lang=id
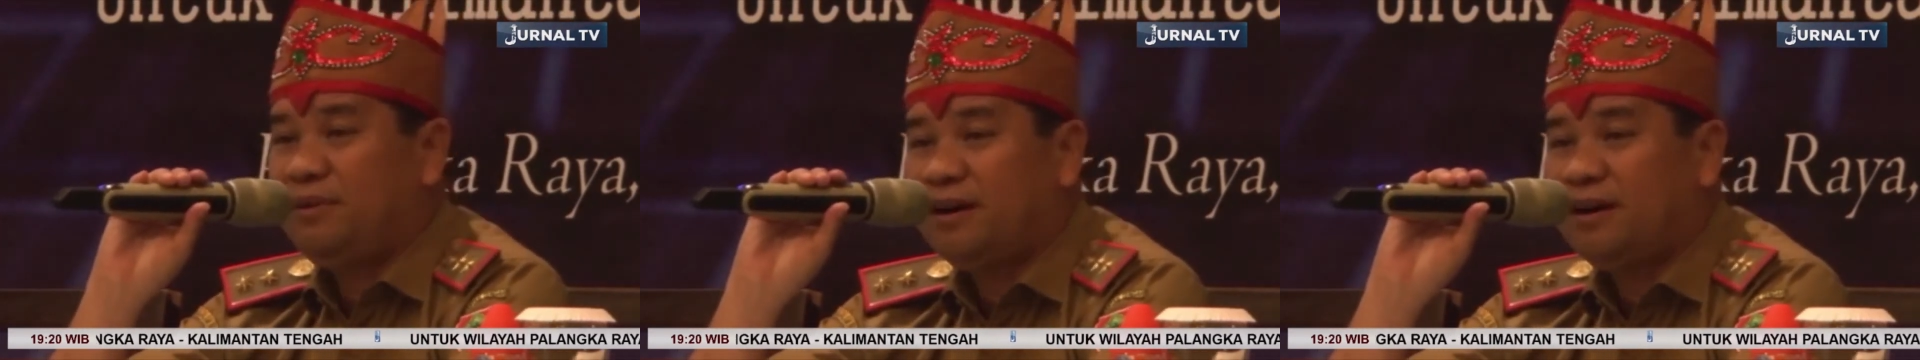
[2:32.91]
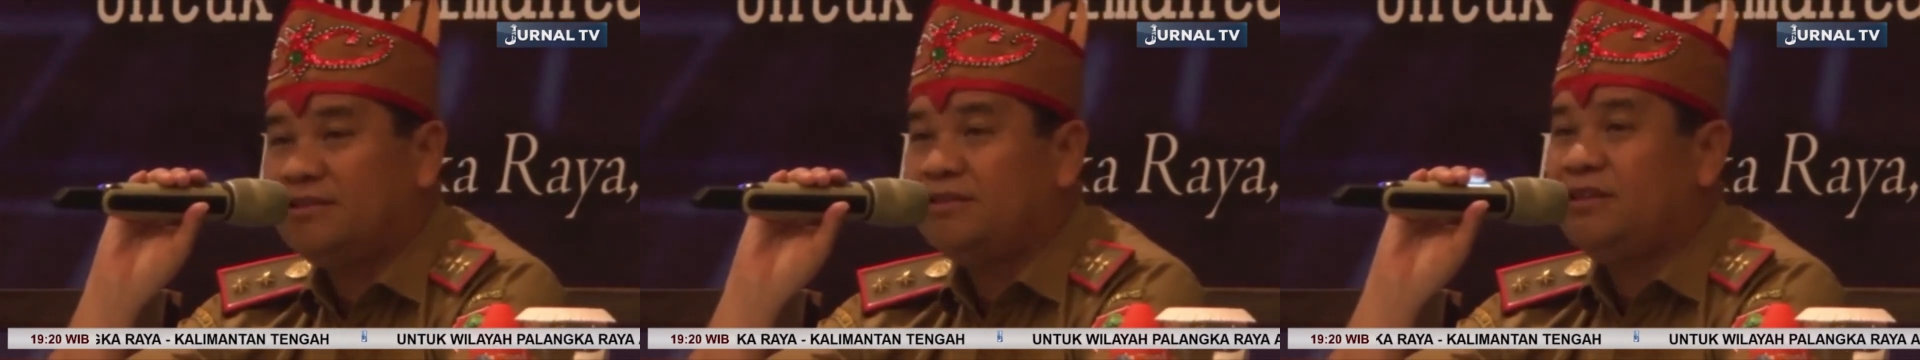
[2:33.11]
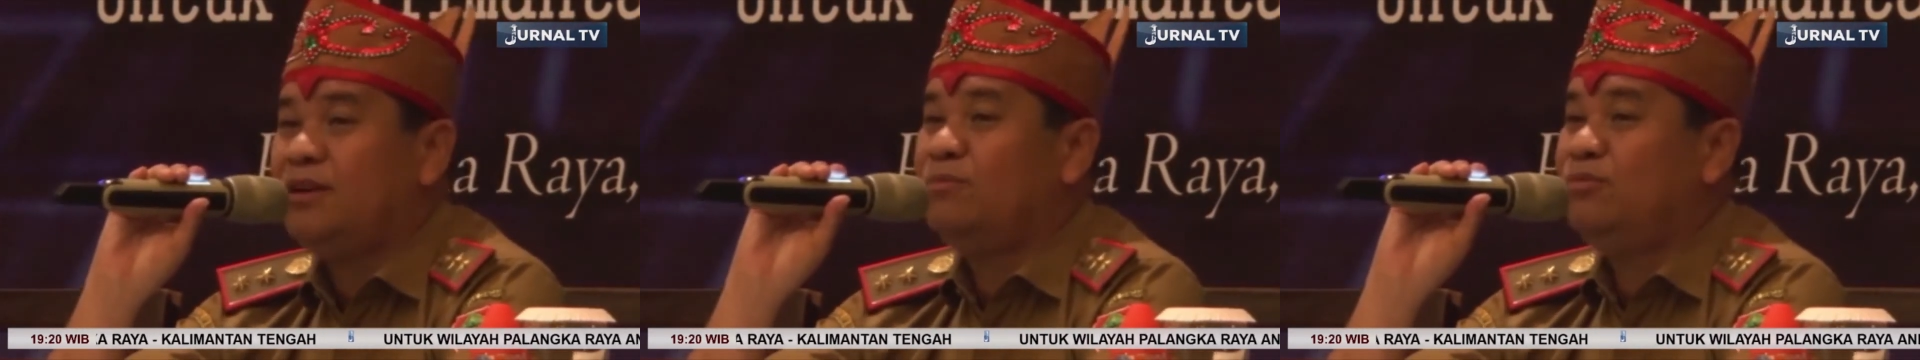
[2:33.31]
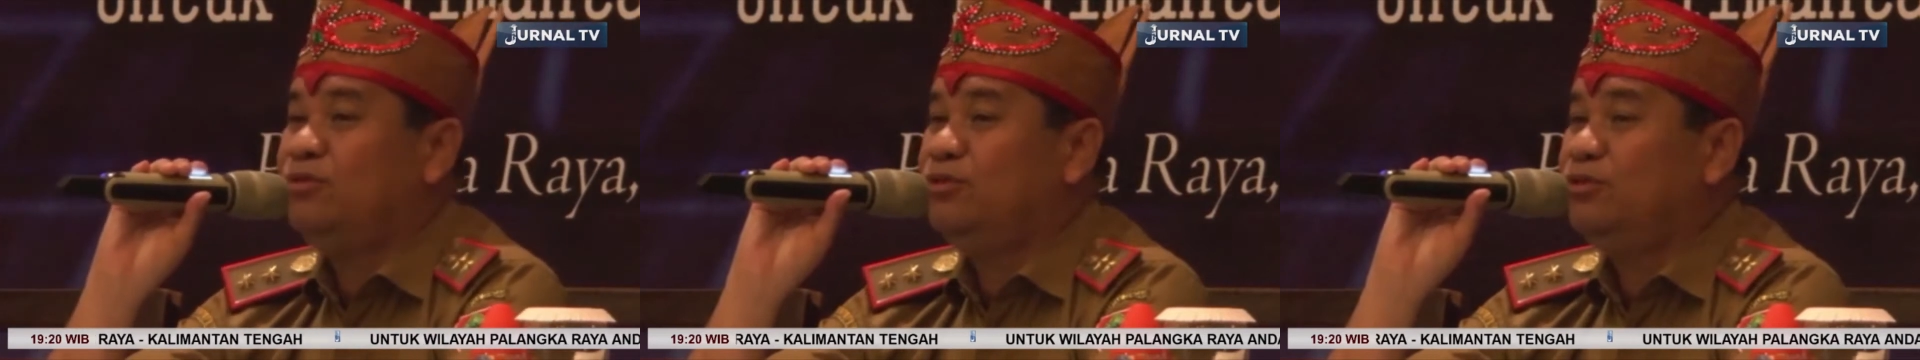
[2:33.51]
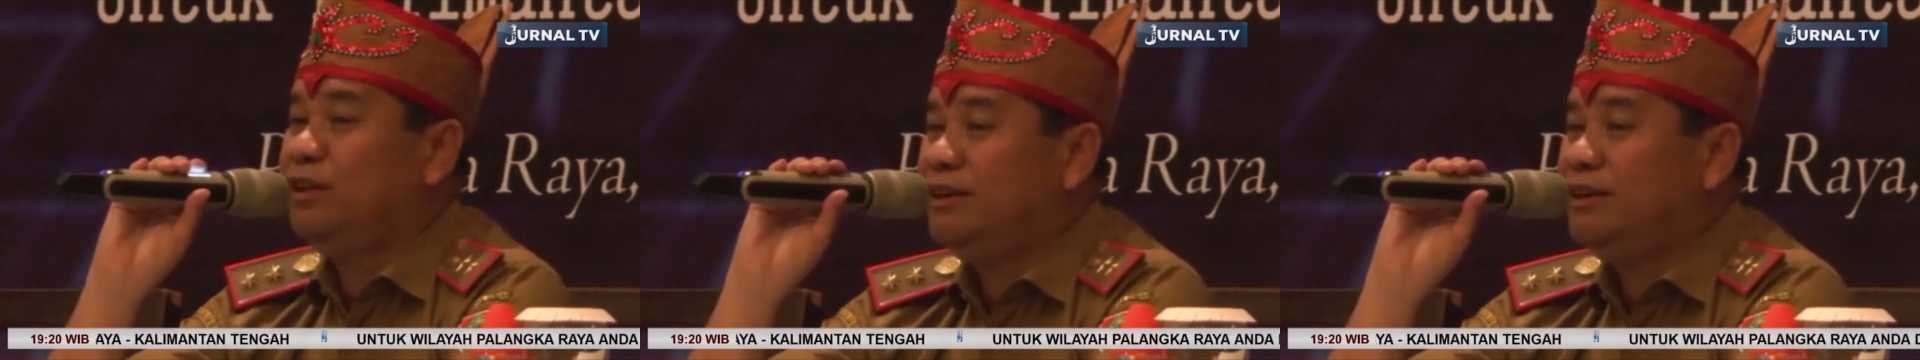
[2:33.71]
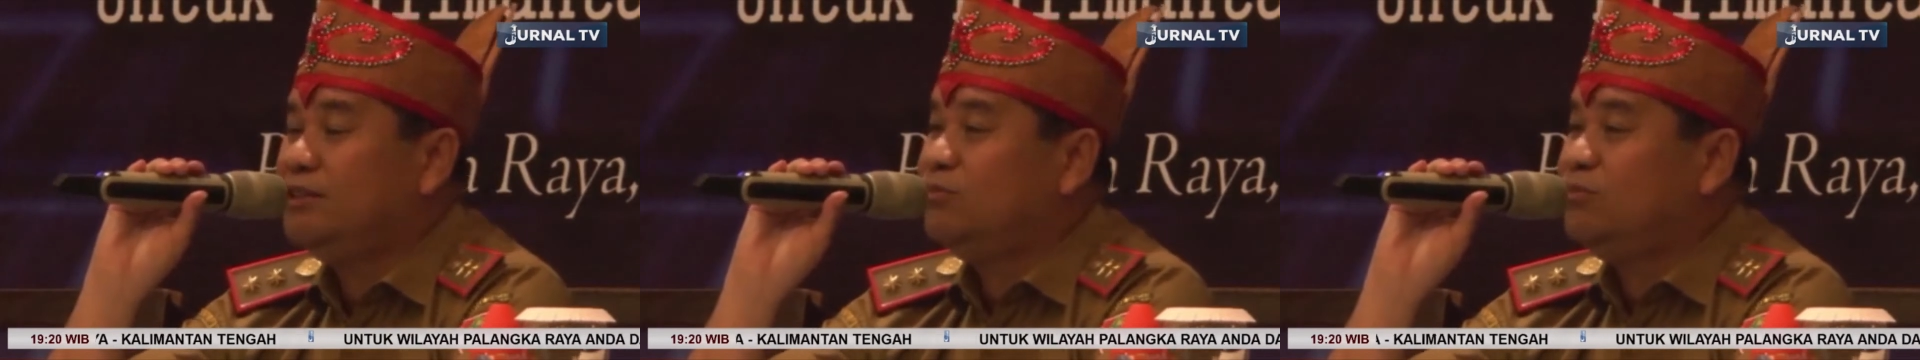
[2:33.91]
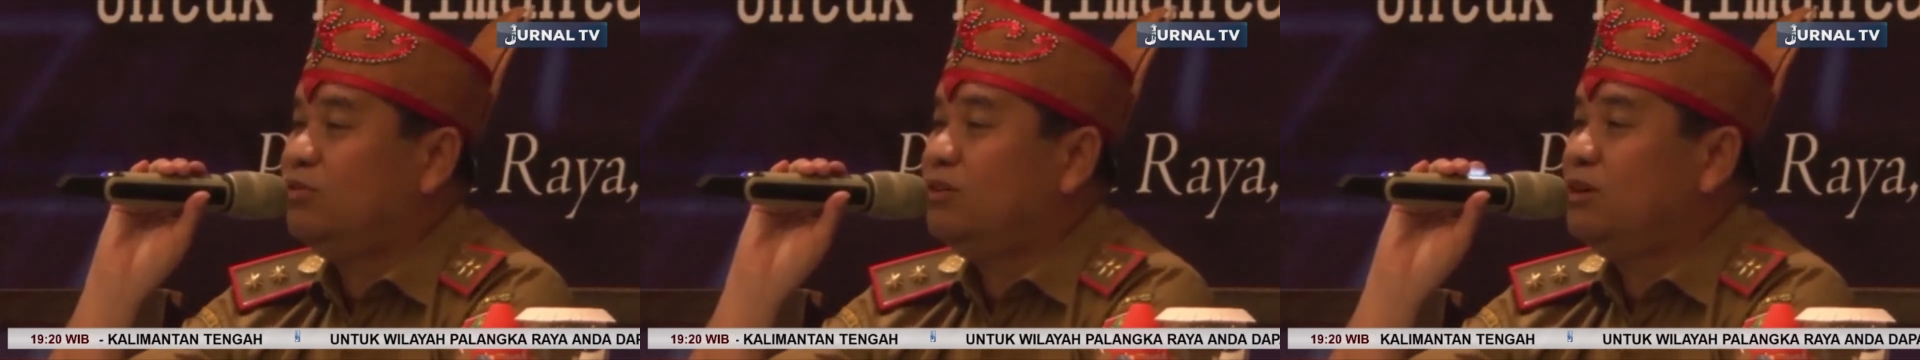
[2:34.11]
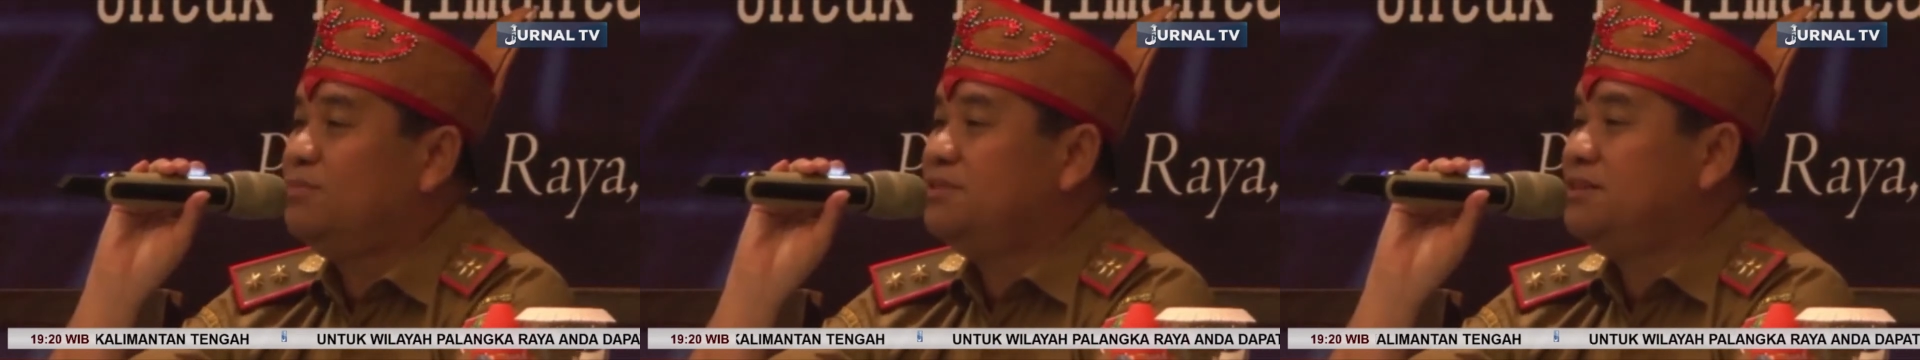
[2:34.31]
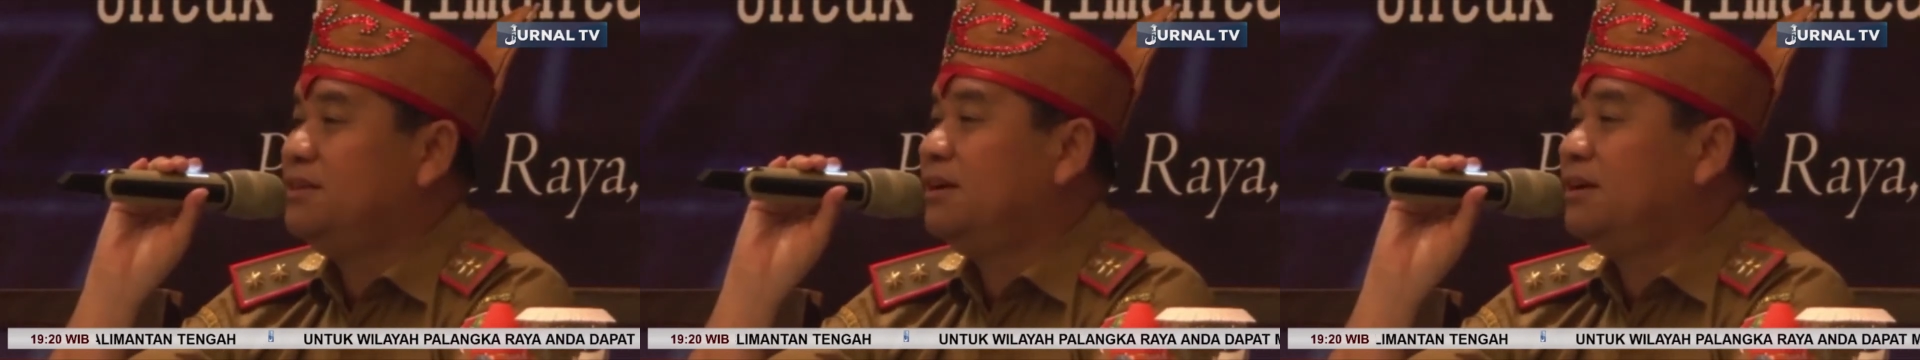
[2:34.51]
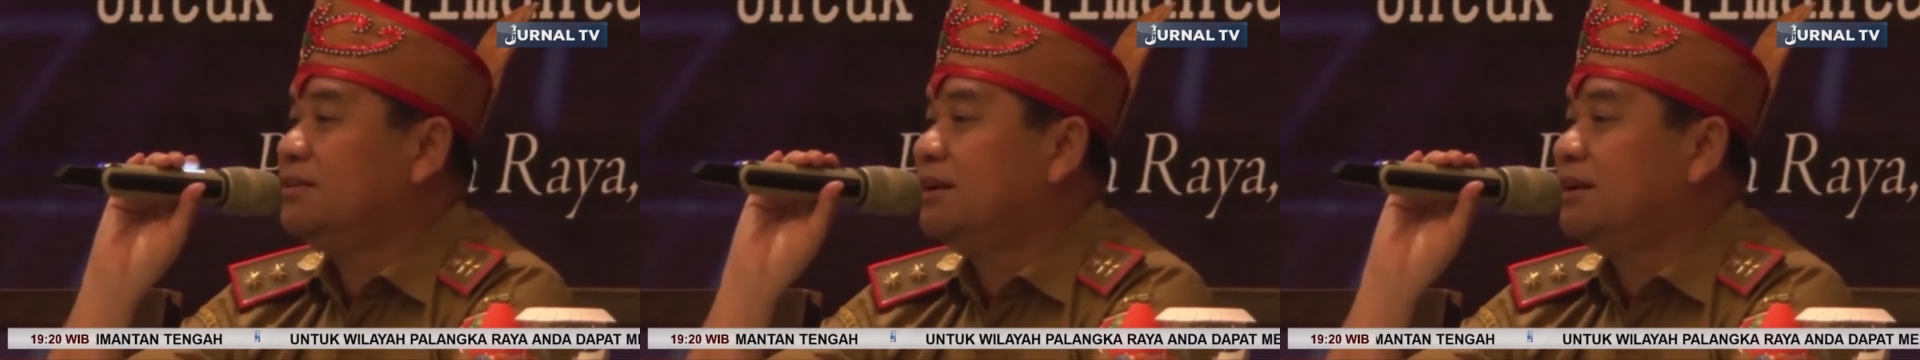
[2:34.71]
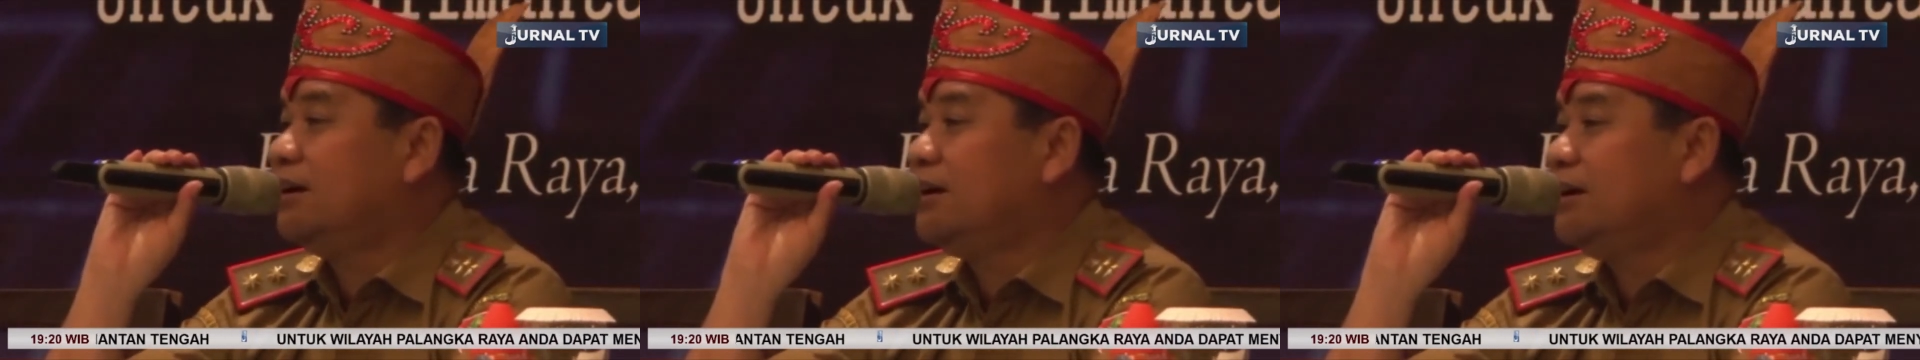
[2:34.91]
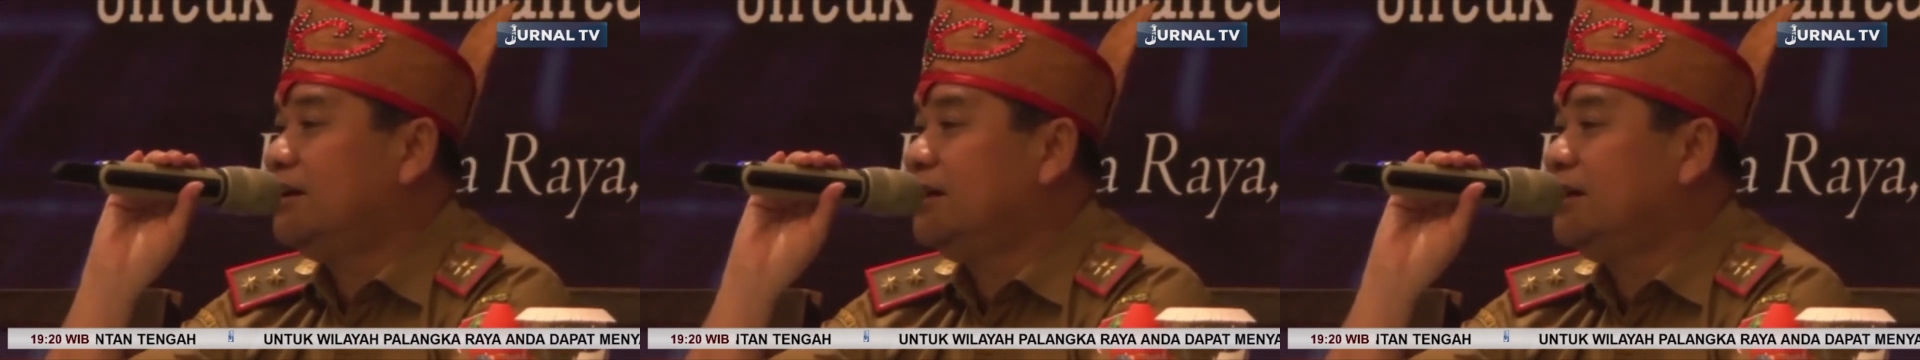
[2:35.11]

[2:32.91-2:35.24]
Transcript: kasih ilmu tadi semoga bisa dilaksanakan